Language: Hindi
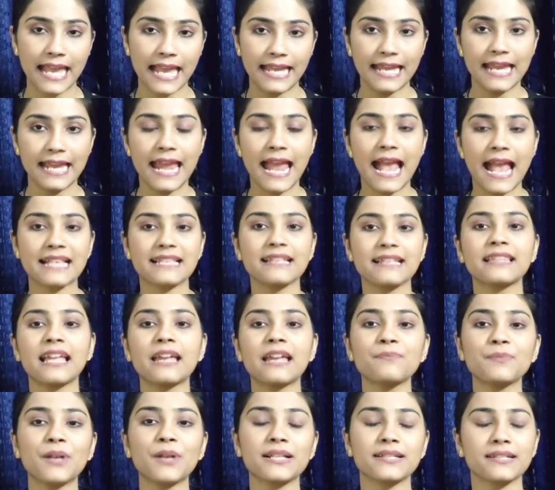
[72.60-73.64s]
गया है ऐसी
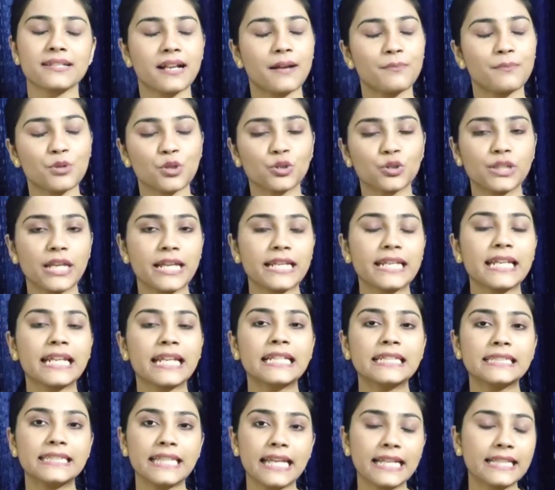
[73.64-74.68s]
तमाम ताज़ा खबरों को देखने
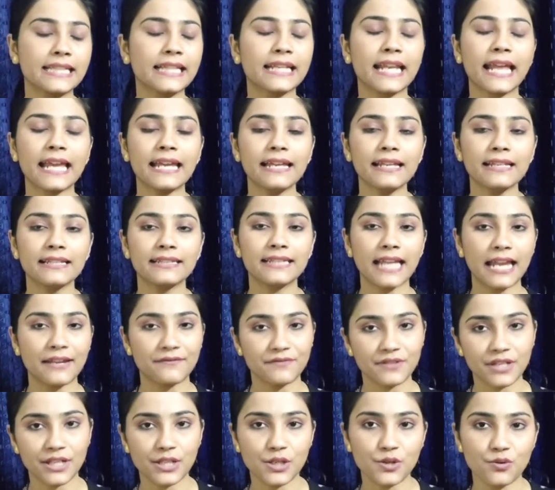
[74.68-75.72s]
के लिए देखते रहे
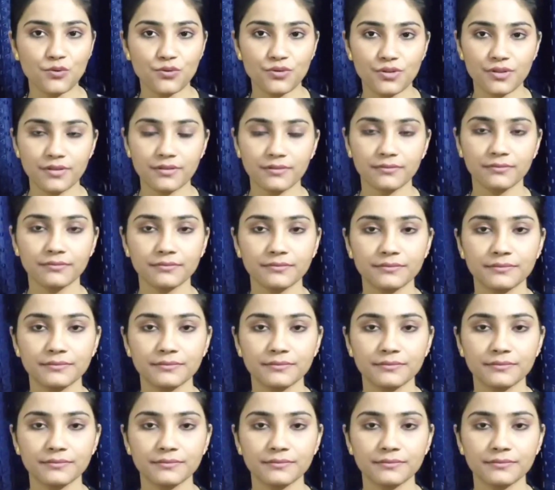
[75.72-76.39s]
लाइव टेन न्यूज़